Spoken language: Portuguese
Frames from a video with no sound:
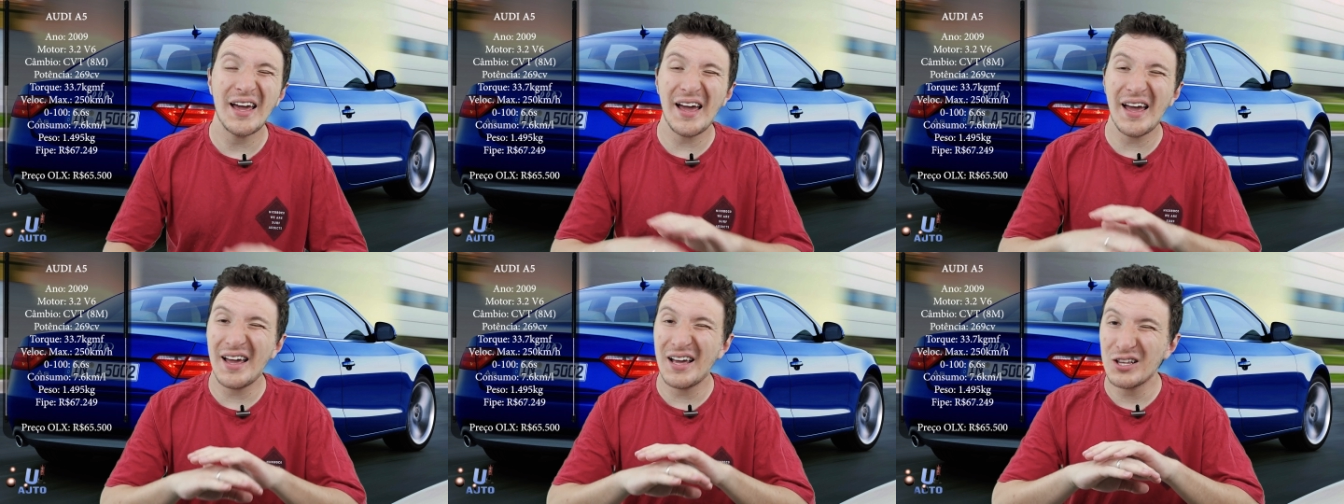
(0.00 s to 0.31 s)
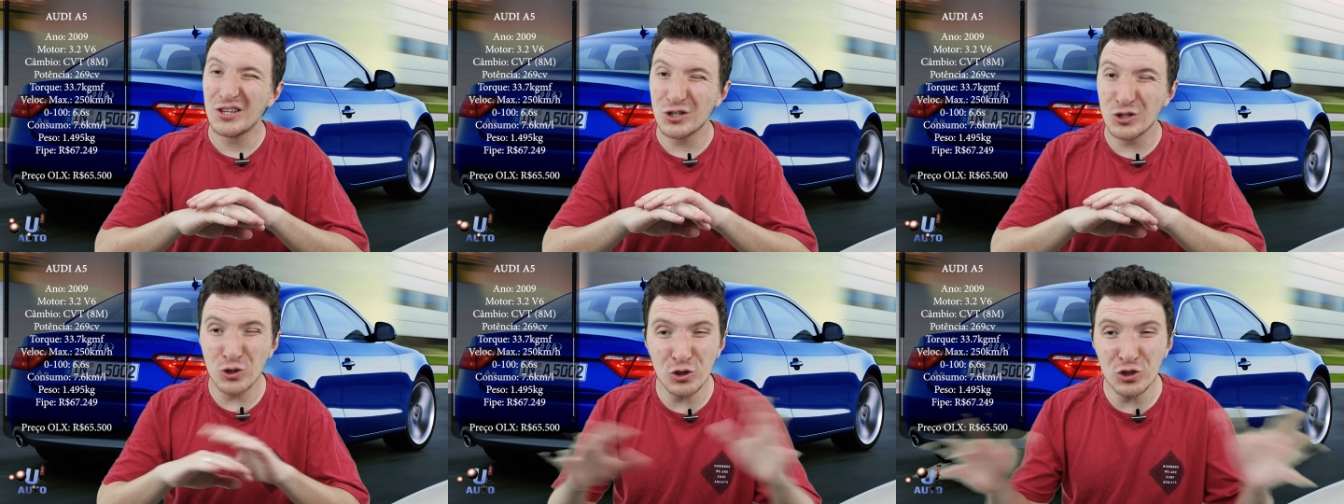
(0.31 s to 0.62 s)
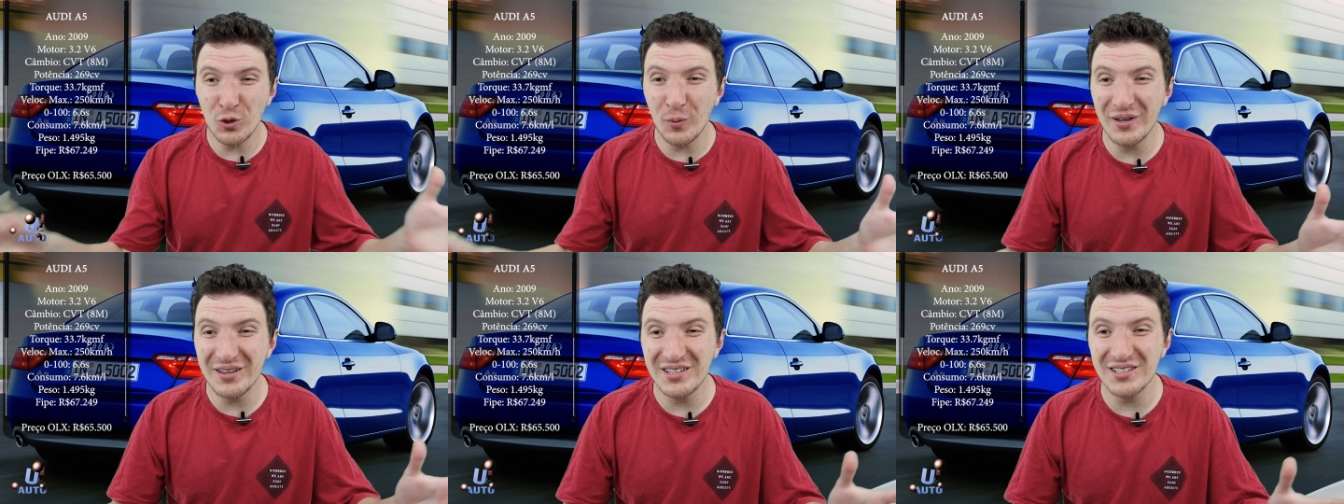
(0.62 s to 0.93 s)
é
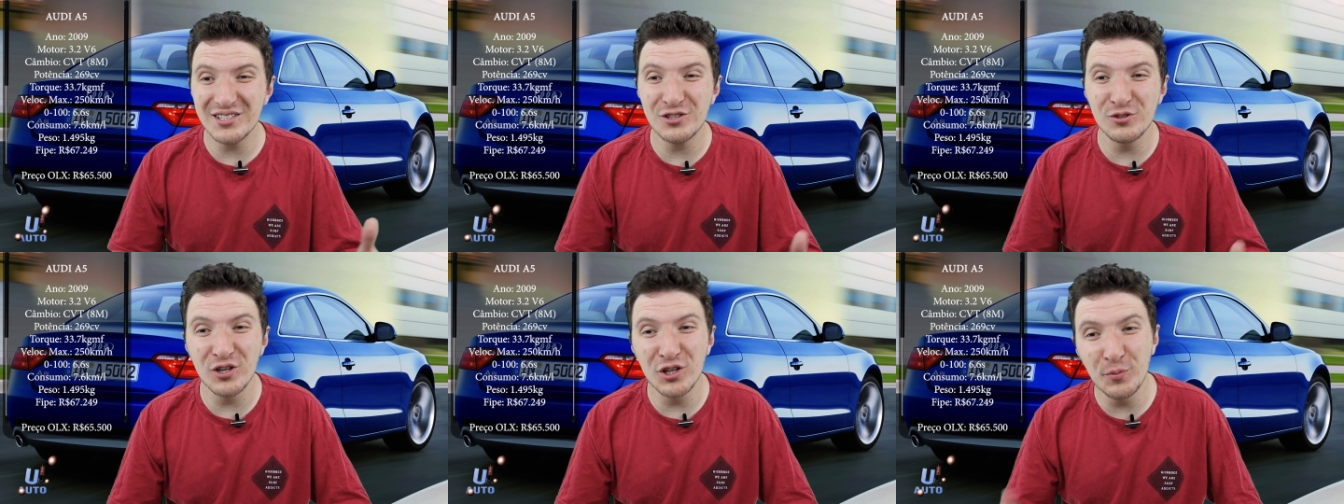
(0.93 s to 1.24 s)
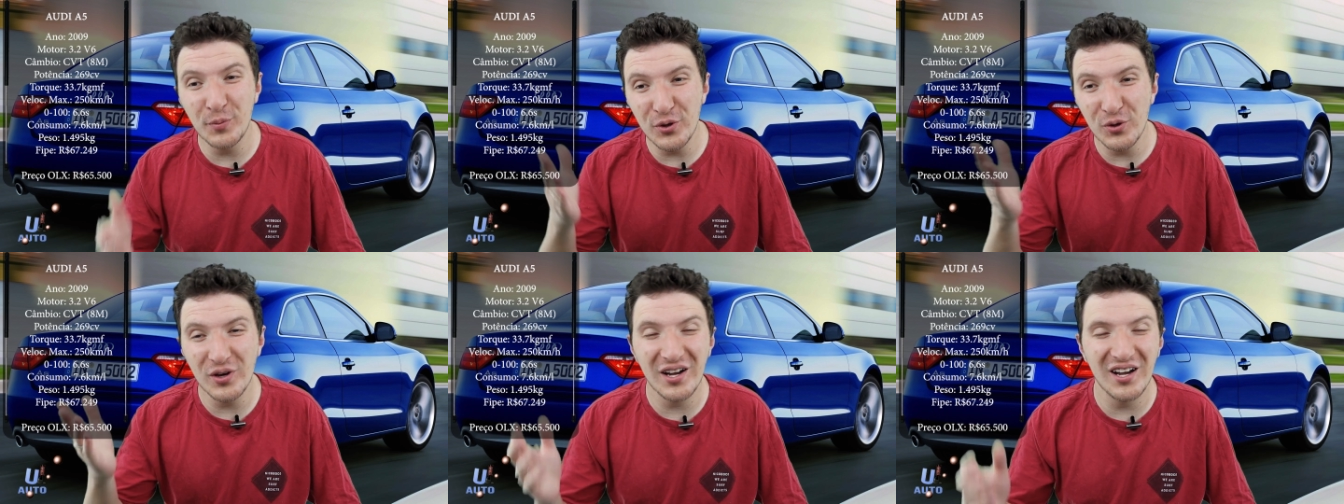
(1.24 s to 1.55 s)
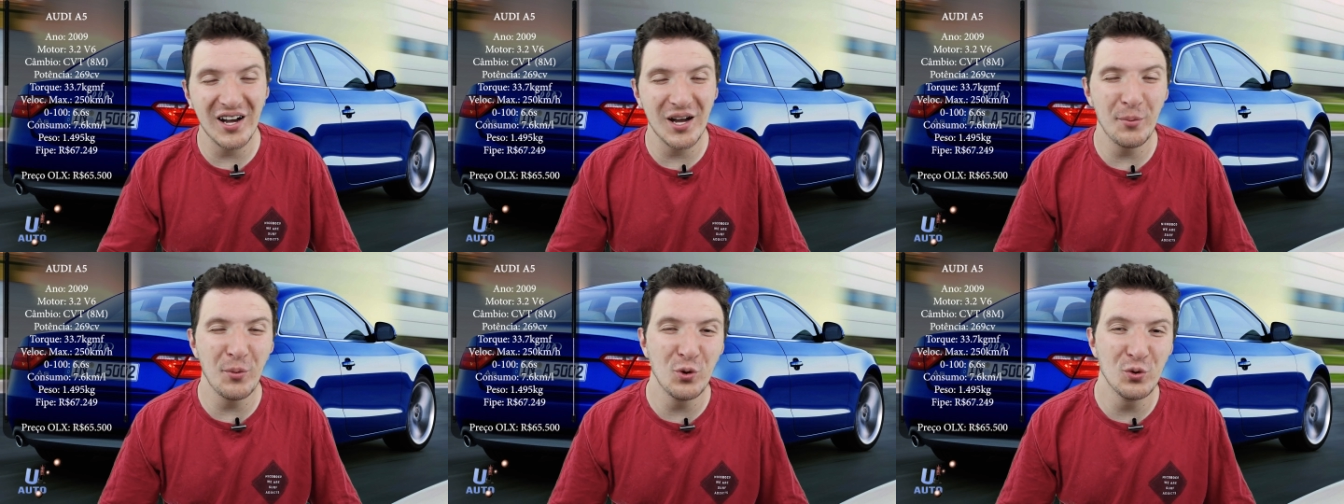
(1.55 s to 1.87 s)
totalmente destruído pelo
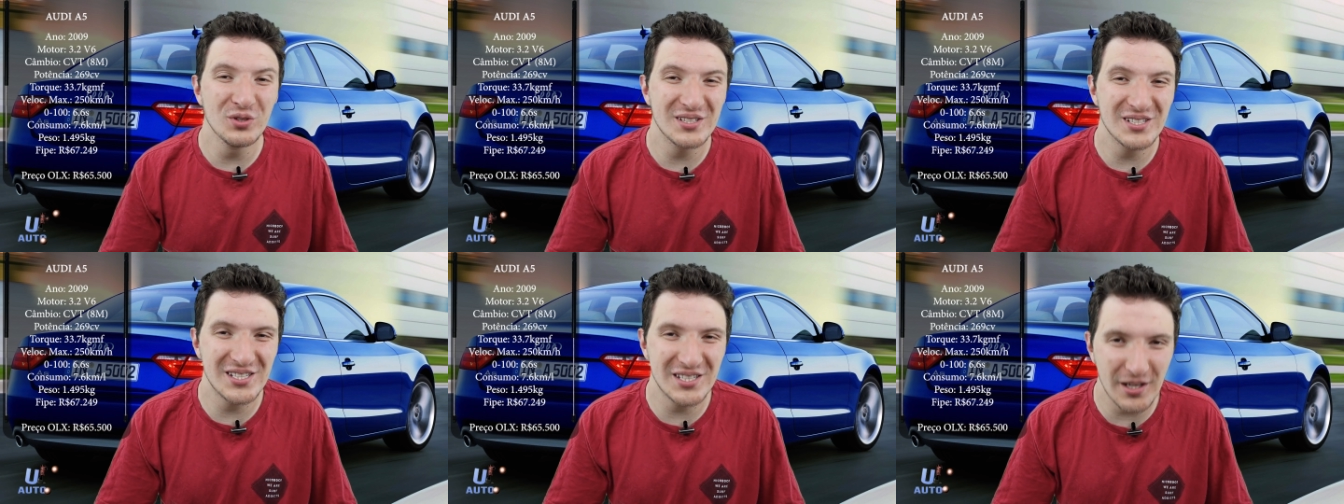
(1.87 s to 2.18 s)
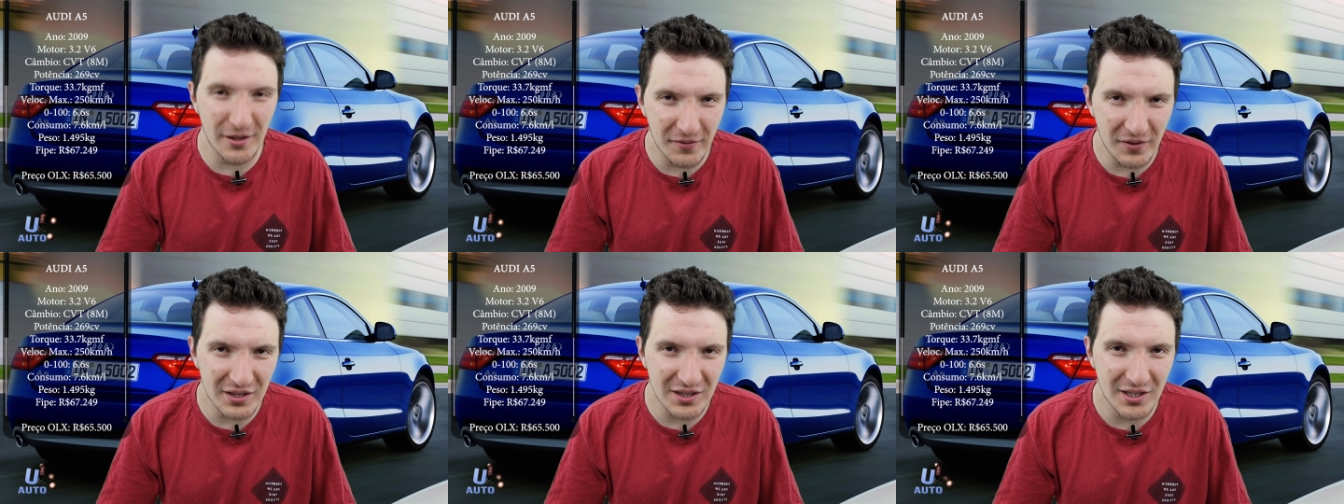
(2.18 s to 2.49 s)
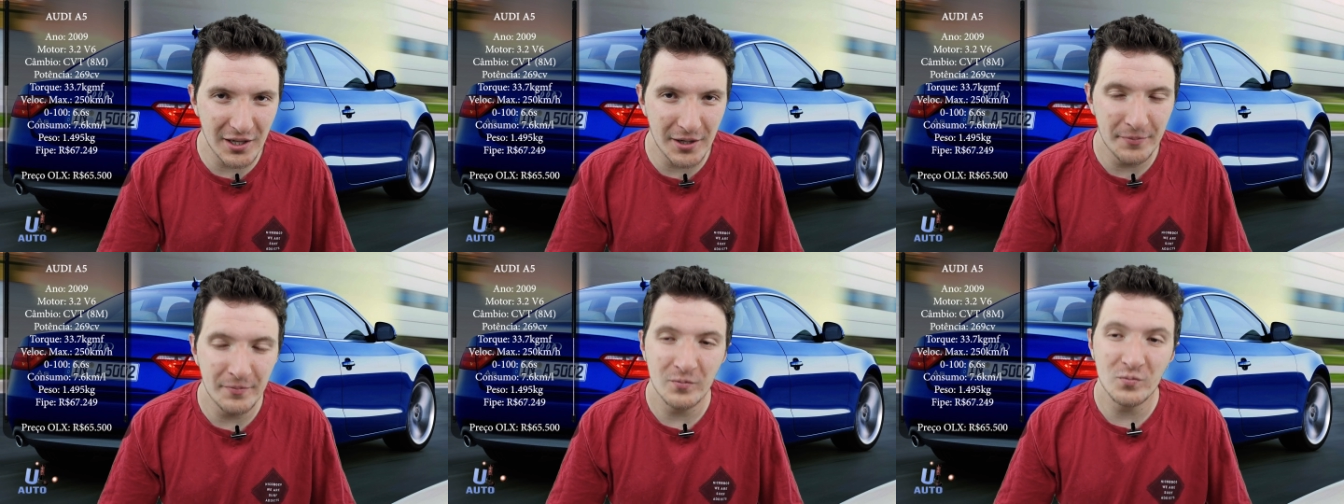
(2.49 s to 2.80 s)
câmbio
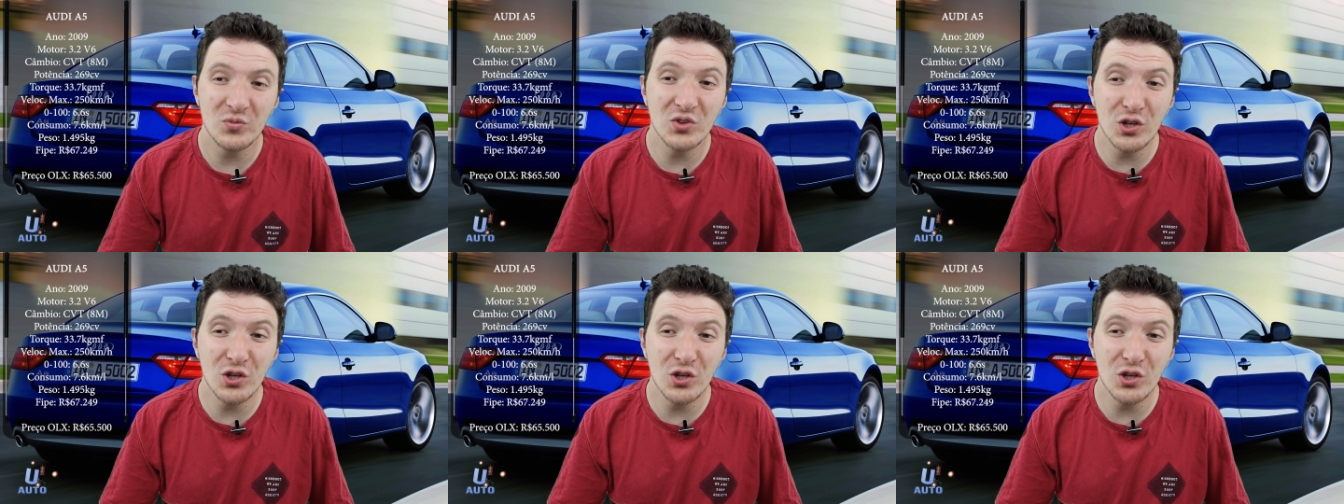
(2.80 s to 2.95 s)
CVT